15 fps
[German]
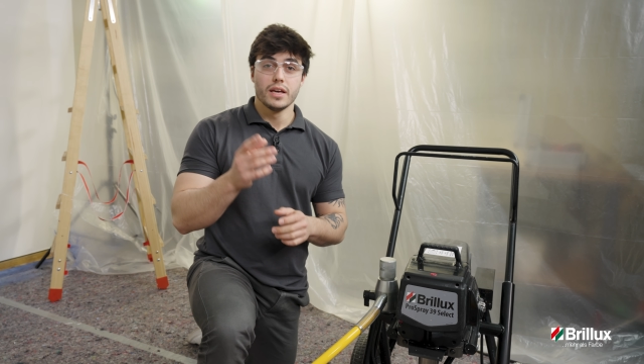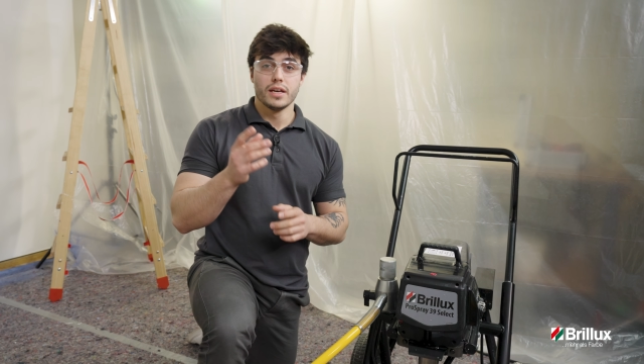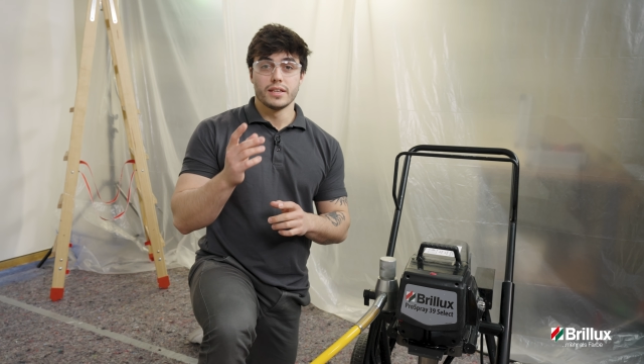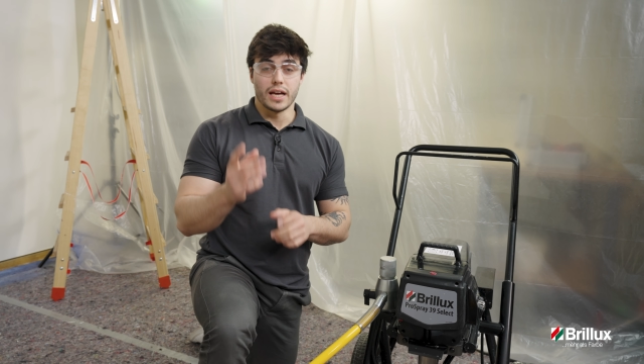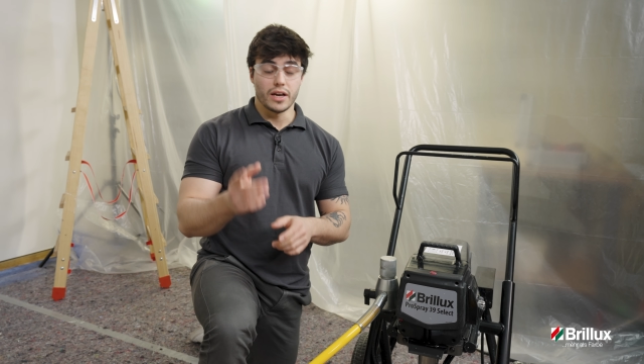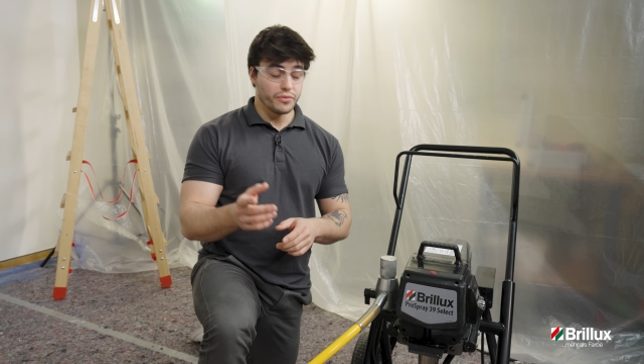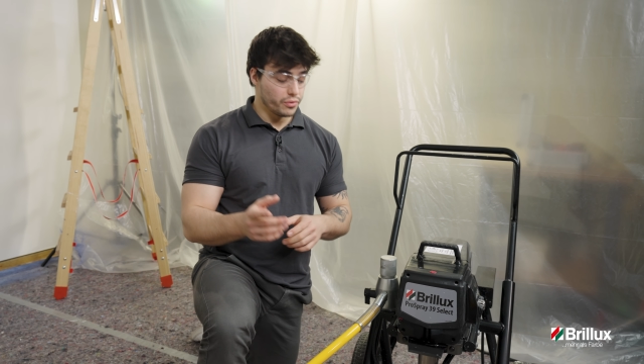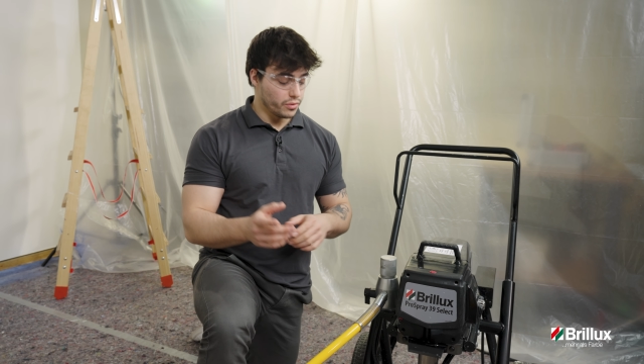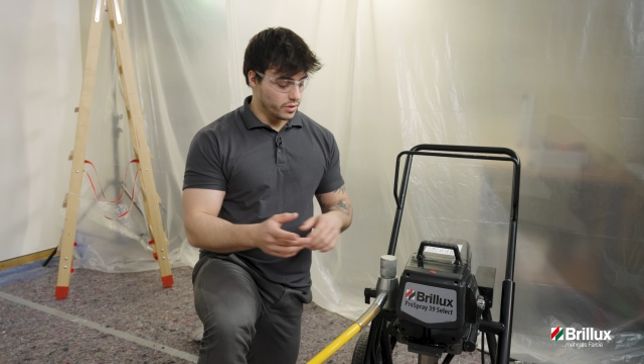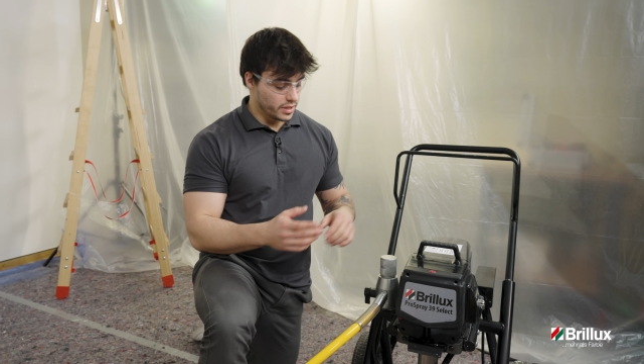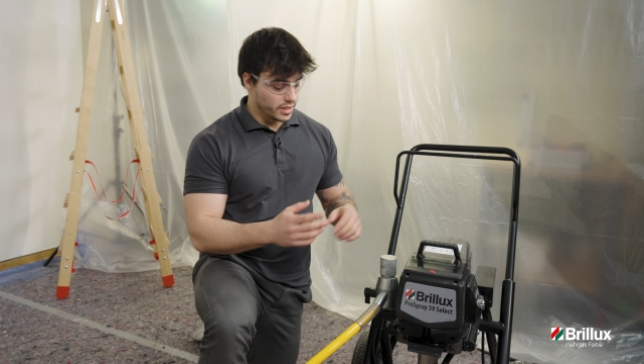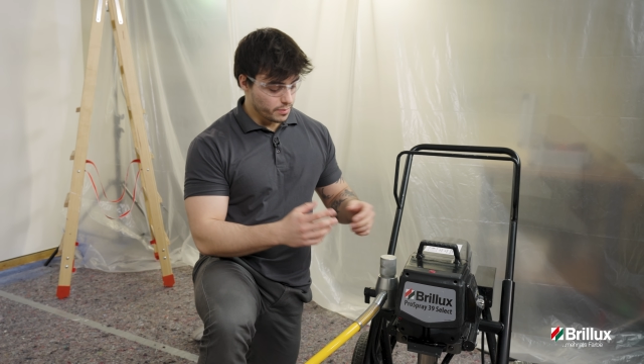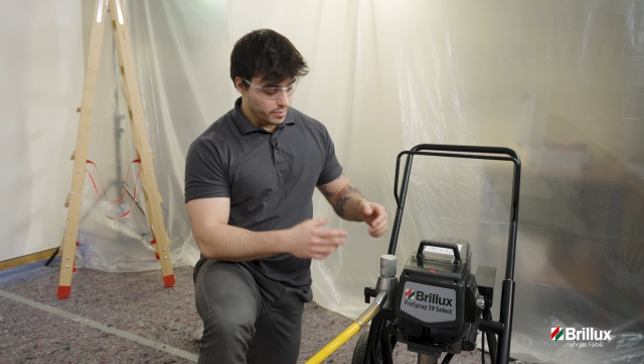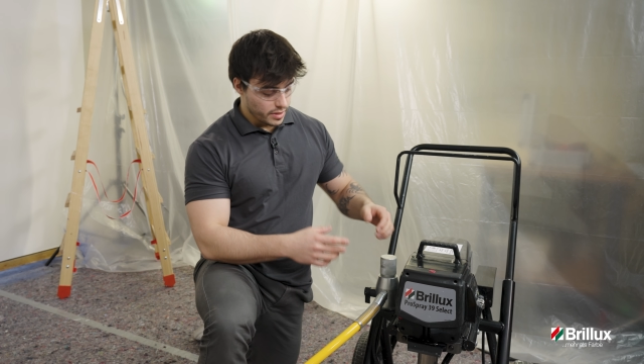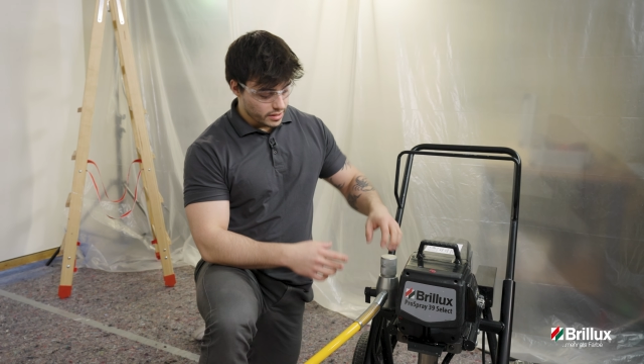Dafür
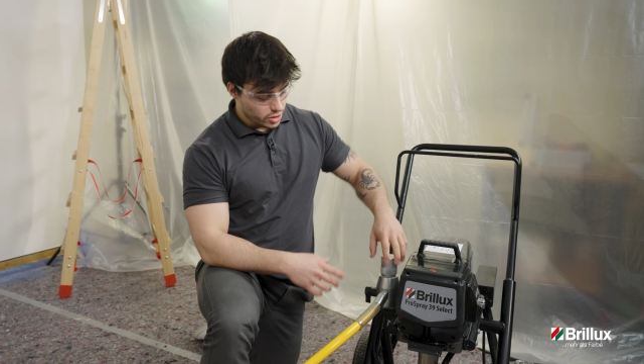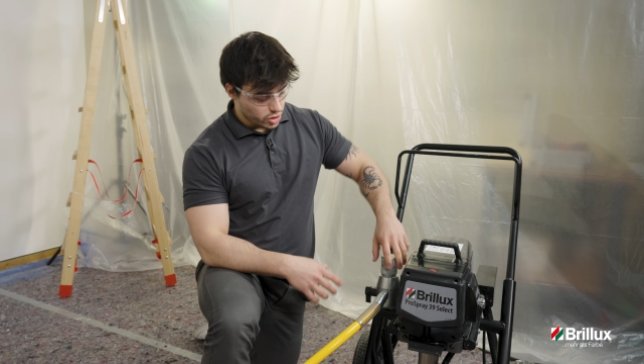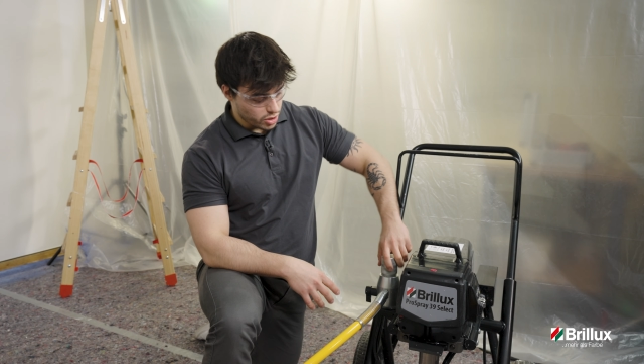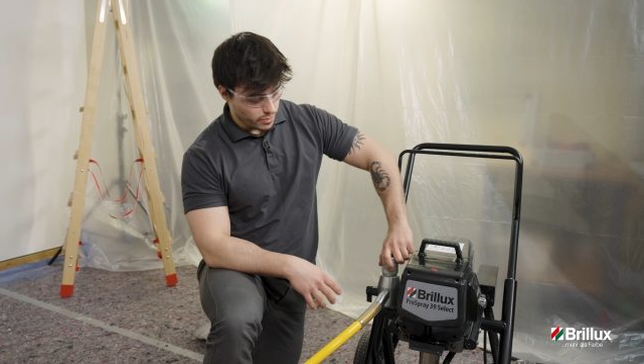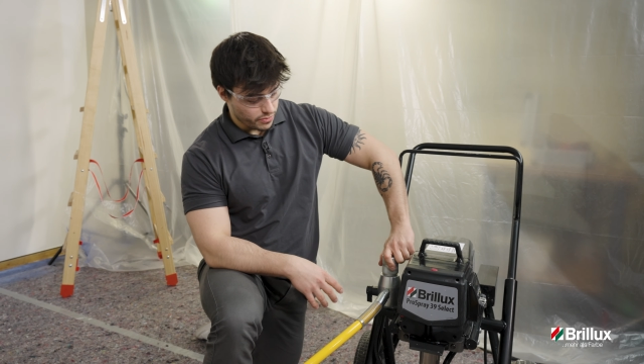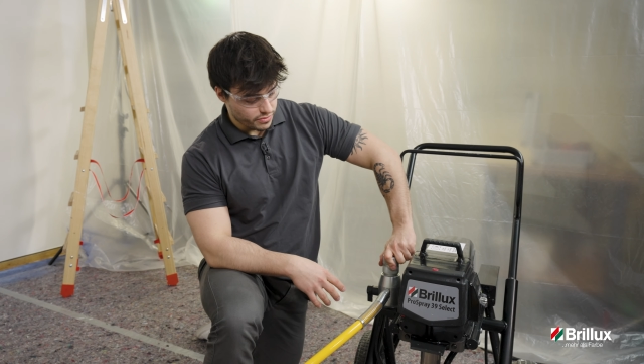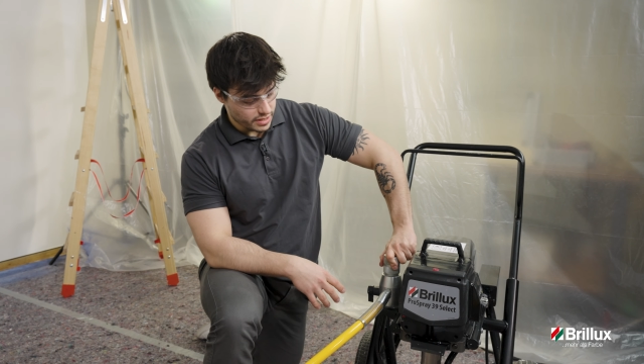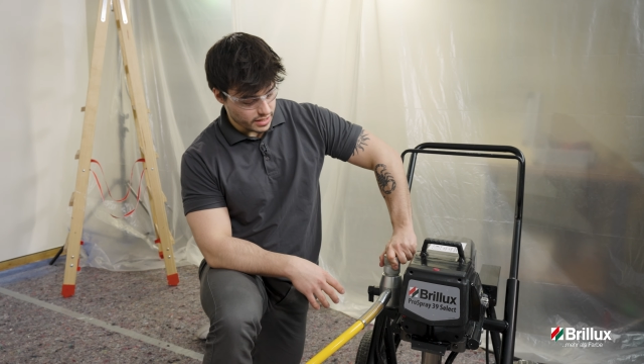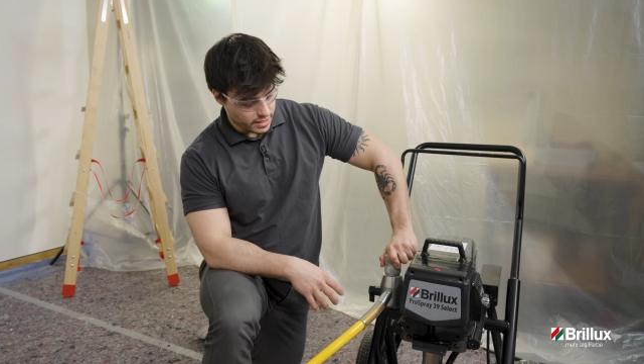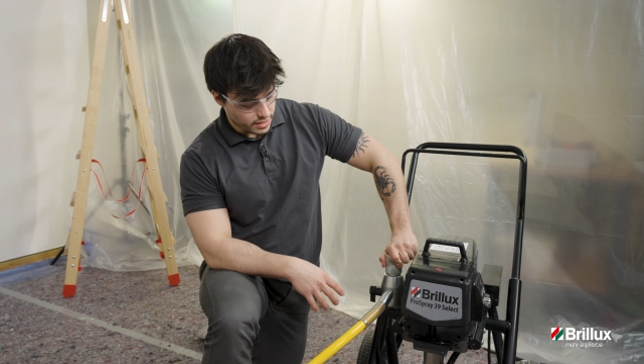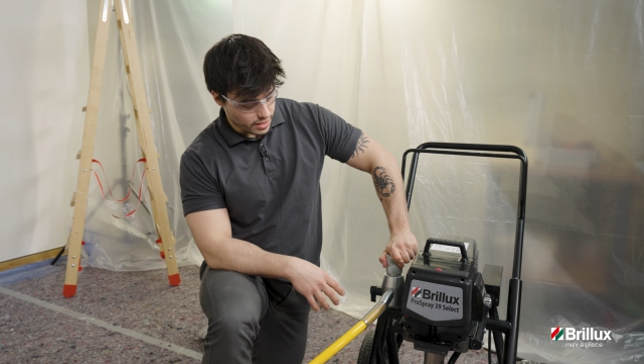den Blindstopfen, der da